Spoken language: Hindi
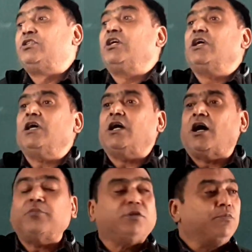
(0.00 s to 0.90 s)
ये
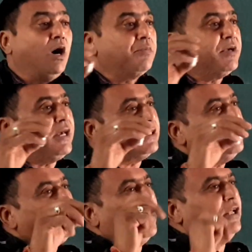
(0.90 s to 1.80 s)
अब दिमाग में
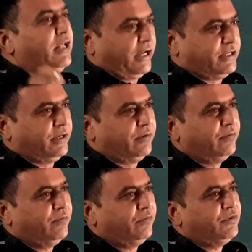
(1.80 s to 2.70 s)
कैसे बिठानी है रिएक्शन
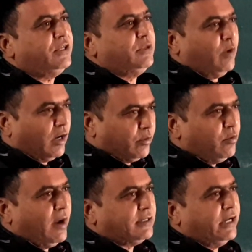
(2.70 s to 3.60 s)
ये दिमाग में
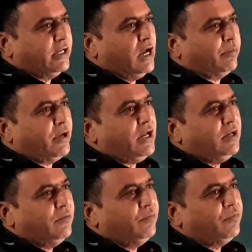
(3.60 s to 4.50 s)
भी बैठ जाएंगे आपके
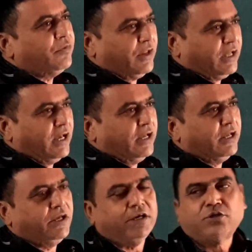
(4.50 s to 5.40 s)
ठीक है
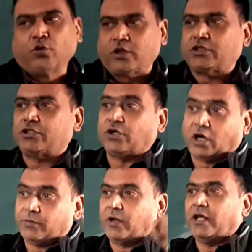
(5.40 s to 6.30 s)
एक छोटा सा
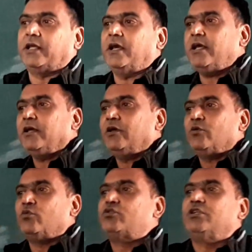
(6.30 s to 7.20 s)
चार्ट बनाएंगे
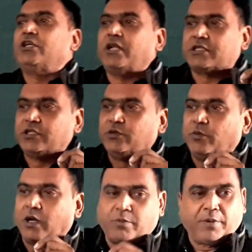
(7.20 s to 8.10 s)
उससे ये रिएक्शन
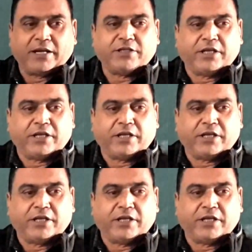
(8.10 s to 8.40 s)
दिमाग में बैठ